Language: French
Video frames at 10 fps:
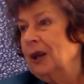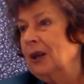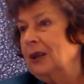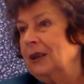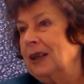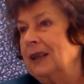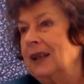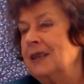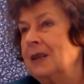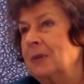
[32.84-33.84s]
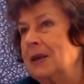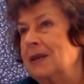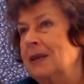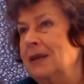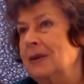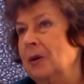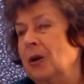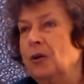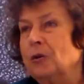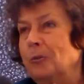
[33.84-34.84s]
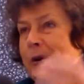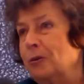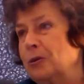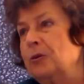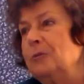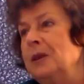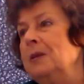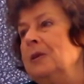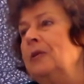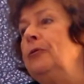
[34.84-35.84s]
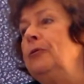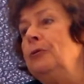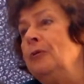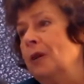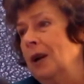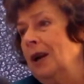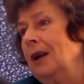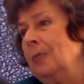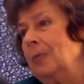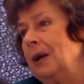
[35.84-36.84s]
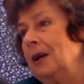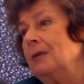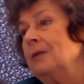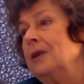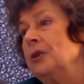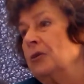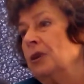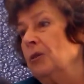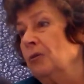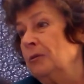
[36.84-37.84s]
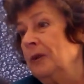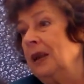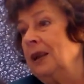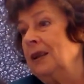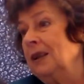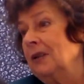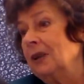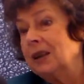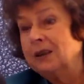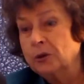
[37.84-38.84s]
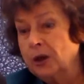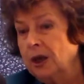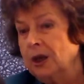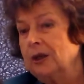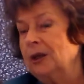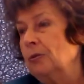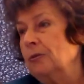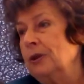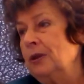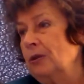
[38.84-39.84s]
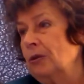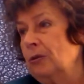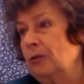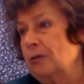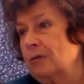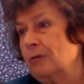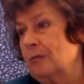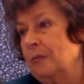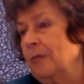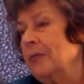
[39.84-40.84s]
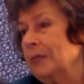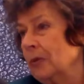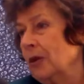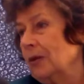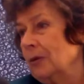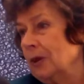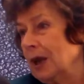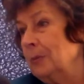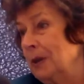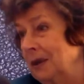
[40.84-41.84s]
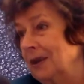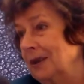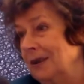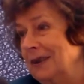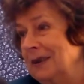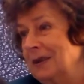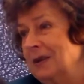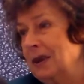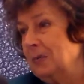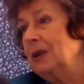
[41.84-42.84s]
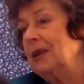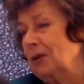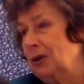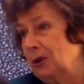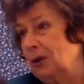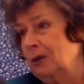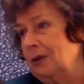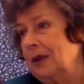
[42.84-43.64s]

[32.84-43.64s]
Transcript: euh, telle qu'elle s'est passée, euh, non pas au sommet, mais vue par les gens qui l'ont faite et avec les confidences répétées et répétées dans le temps